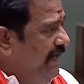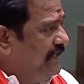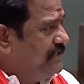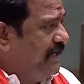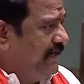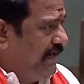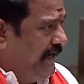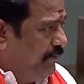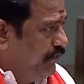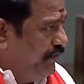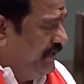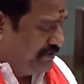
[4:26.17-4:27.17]
ఎలక్షన్
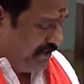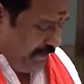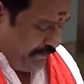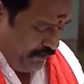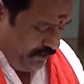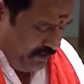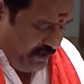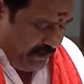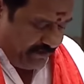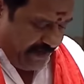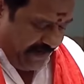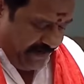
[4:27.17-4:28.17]
కన్నా ముందు ఇచ్చినప్పుడు
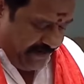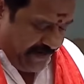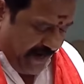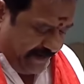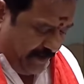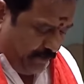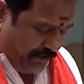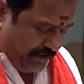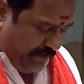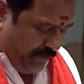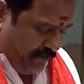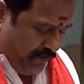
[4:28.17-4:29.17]
దాని డాటా
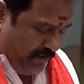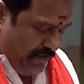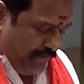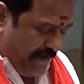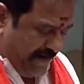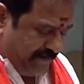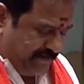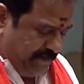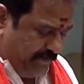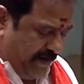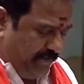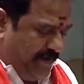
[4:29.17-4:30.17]
మొత్తము
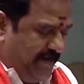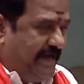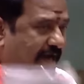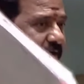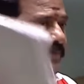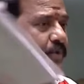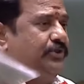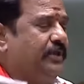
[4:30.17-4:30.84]
ఫారెస్ట్ డిపార్ట్మెంట్ డాటా